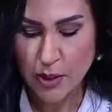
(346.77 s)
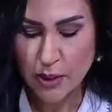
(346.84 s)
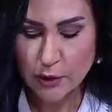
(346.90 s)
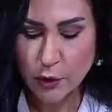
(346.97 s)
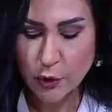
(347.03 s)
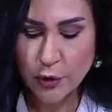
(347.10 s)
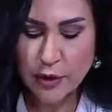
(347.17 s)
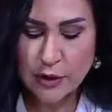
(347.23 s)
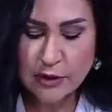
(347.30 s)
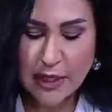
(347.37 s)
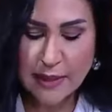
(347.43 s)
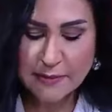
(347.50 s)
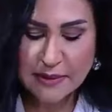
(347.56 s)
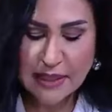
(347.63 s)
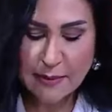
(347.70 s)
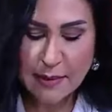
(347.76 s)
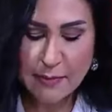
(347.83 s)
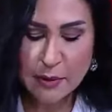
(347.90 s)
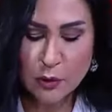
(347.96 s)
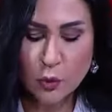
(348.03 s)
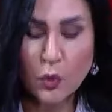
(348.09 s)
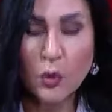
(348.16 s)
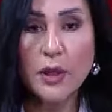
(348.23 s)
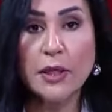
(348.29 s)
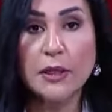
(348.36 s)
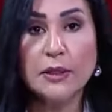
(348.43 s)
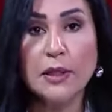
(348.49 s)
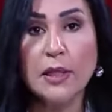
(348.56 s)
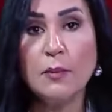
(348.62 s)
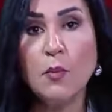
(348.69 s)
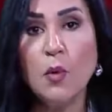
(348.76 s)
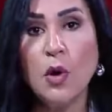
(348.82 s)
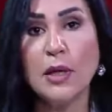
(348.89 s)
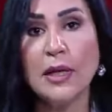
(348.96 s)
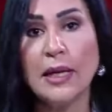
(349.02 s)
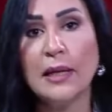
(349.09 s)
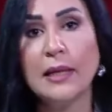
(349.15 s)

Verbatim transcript: نيويورك تايمز كمان بتقول ان المهله